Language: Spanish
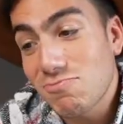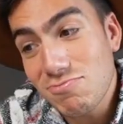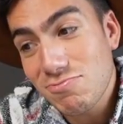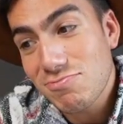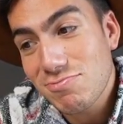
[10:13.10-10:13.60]
Mm,
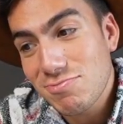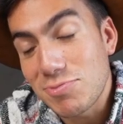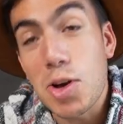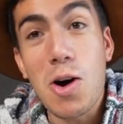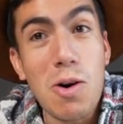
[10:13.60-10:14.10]

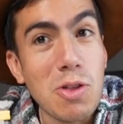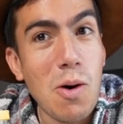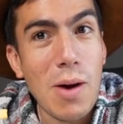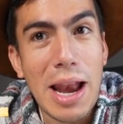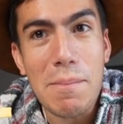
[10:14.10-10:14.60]
no, no
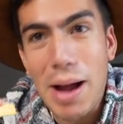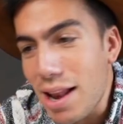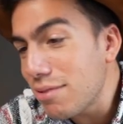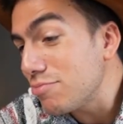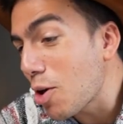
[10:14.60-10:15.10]
huele
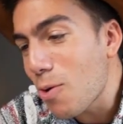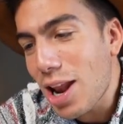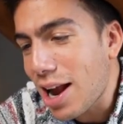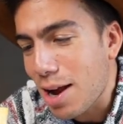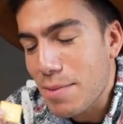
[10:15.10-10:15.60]
mal, no
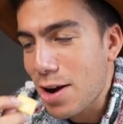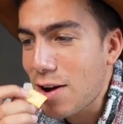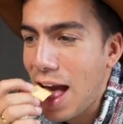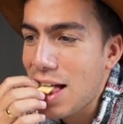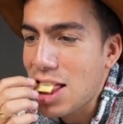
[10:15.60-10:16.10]
huele a
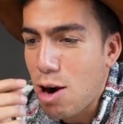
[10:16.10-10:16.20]
camarón,